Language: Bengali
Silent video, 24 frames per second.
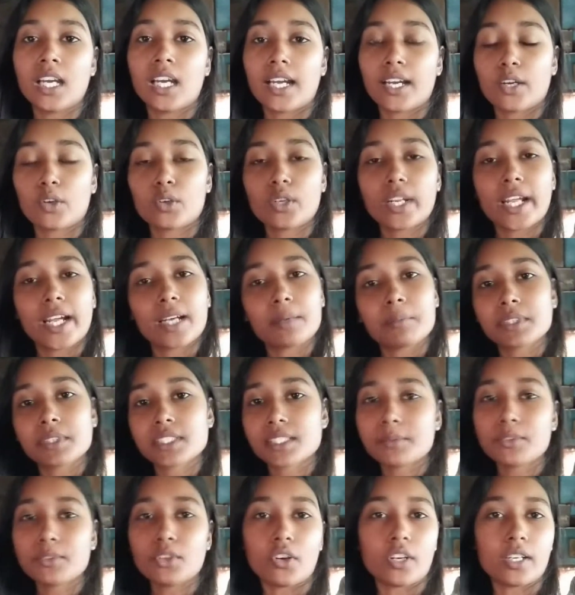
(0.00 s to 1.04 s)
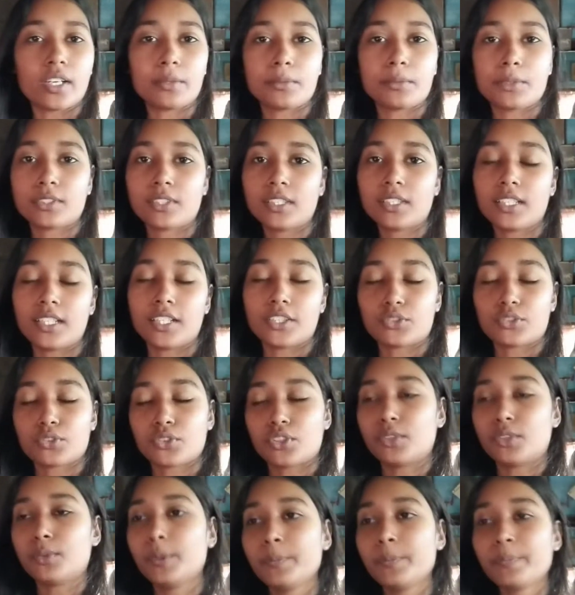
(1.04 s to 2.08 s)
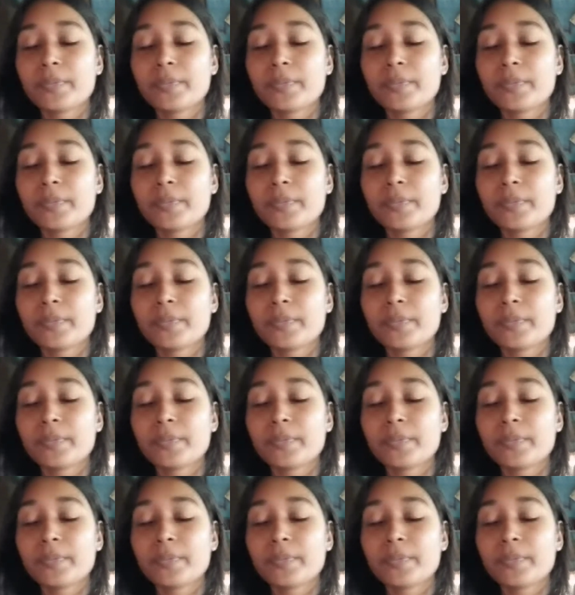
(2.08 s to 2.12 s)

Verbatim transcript: এখন এক মাস আমি ঘরে বসে রেস্ট করব